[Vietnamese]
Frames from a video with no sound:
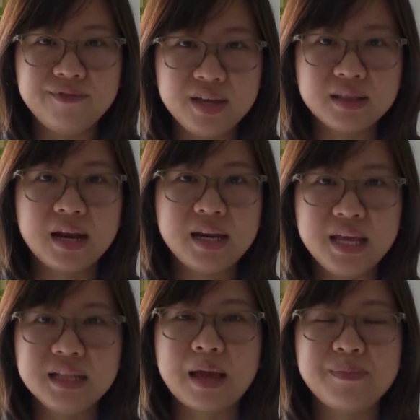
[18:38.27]
viên thanh
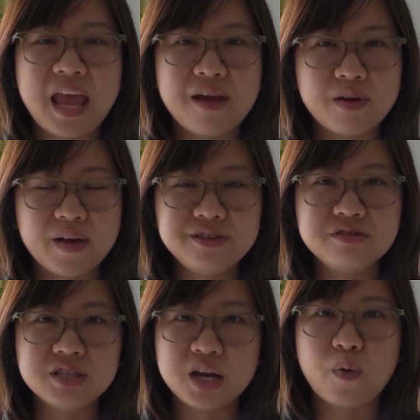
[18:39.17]
niên tham gia vào các
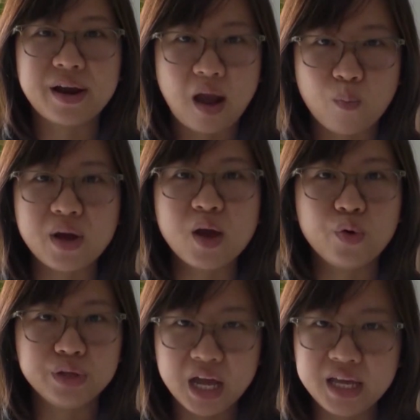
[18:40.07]
chương trình hoạt động các
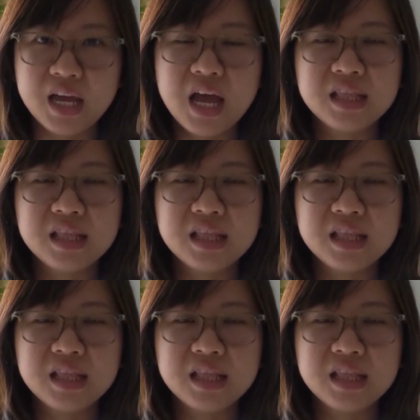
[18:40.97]
hội thi